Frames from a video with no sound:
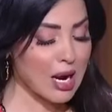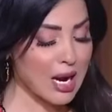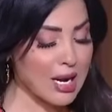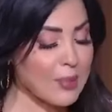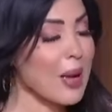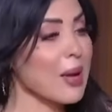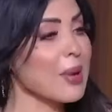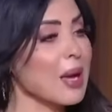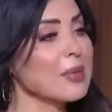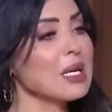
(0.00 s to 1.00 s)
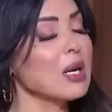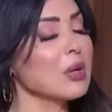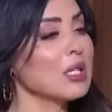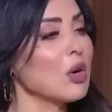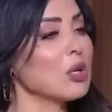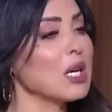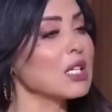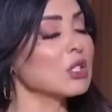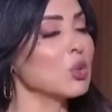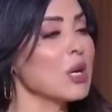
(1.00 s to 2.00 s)
هيبقى مع مين لو احنا قلنا
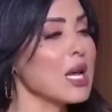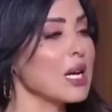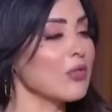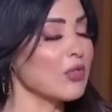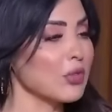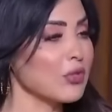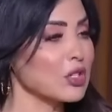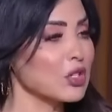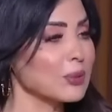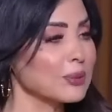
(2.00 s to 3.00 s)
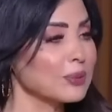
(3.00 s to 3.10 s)
ثنائي الفرفشه